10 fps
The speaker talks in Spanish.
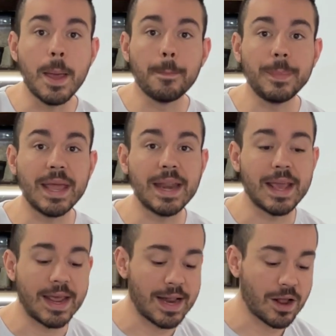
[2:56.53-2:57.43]
Viene
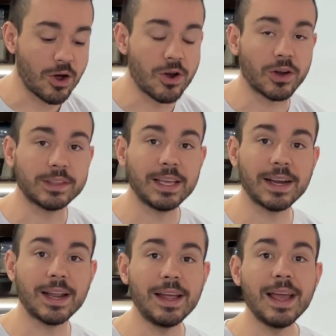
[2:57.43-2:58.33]
en el color
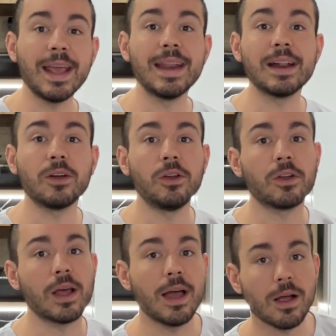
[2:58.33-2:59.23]
terra, en el
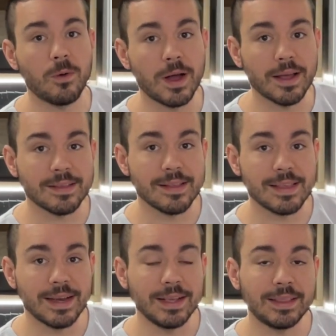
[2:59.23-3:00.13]
color aqua, que es el
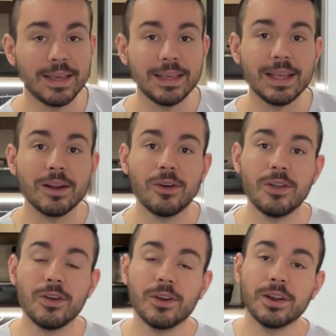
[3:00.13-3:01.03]
celeste, y el color